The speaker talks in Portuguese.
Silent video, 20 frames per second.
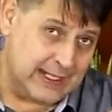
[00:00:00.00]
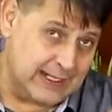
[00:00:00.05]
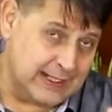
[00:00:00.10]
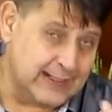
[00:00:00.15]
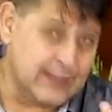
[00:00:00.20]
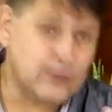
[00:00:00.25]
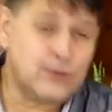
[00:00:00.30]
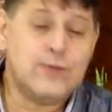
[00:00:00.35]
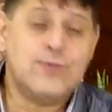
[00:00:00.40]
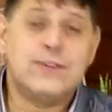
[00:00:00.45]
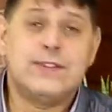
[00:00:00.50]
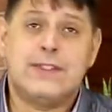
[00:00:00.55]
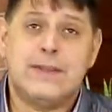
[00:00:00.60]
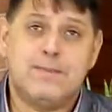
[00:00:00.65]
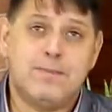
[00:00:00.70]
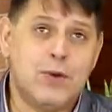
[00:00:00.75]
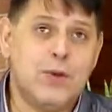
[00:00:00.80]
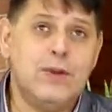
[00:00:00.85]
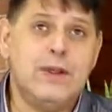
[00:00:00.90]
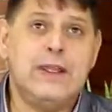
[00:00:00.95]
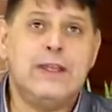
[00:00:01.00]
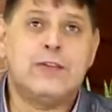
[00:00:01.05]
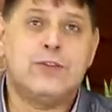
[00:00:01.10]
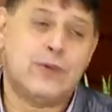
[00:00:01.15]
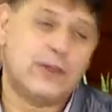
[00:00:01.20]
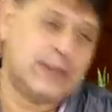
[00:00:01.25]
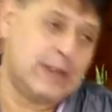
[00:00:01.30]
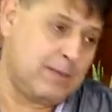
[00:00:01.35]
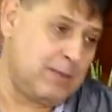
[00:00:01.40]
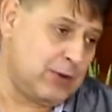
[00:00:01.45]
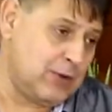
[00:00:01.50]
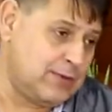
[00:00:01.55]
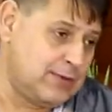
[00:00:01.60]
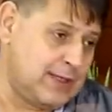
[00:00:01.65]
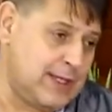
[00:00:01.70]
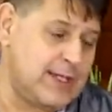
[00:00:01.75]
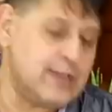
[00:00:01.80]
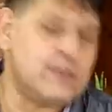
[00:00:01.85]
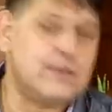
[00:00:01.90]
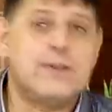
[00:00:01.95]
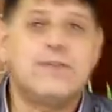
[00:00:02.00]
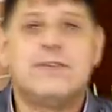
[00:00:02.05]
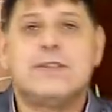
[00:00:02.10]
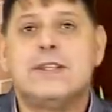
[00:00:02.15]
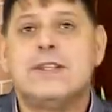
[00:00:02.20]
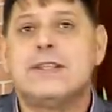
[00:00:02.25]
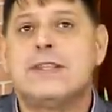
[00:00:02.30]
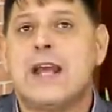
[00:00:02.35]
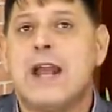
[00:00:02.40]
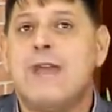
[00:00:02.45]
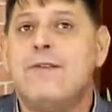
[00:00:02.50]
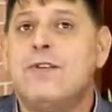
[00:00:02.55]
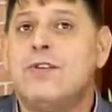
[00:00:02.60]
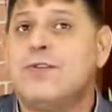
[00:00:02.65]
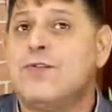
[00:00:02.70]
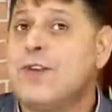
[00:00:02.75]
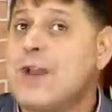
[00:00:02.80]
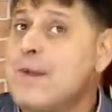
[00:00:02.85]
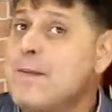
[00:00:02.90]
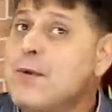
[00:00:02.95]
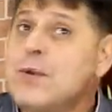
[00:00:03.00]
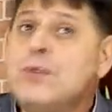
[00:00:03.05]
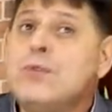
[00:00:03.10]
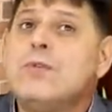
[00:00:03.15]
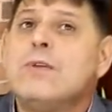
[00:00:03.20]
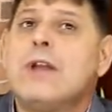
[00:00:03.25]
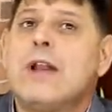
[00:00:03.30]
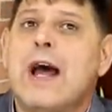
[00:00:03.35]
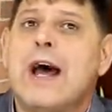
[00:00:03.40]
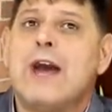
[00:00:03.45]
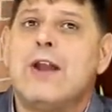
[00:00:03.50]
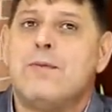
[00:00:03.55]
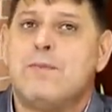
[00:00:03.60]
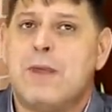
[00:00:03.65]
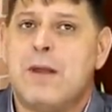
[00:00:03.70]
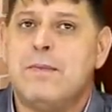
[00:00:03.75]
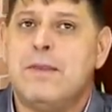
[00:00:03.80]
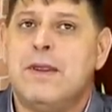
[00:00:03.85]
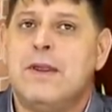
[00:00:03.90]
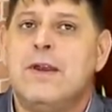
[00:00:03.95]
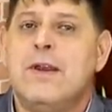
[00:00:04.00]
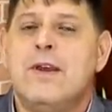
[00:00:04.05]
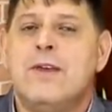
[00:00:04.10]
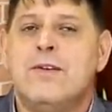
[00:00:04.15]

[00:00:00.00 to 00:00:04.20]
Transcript: Além de tudo, você é prolixo, até pelo texto que você escreve, isso fica muito claro para mim.